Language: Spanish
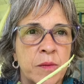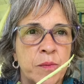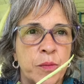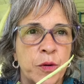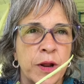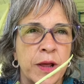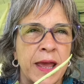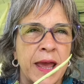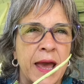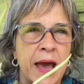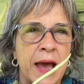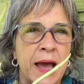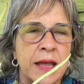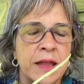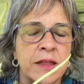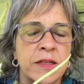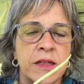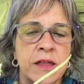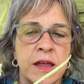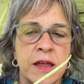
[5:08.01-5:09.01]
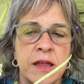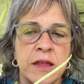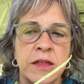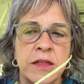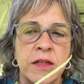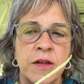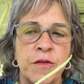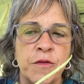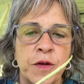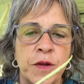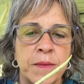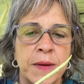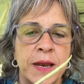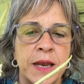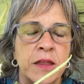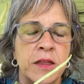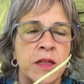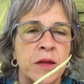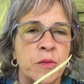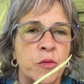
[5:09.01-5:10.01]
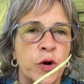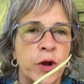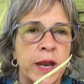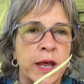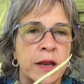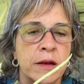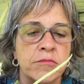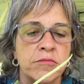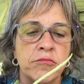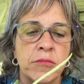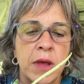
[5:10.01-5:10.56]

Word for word: porque ahí sí se enferman y se mueren.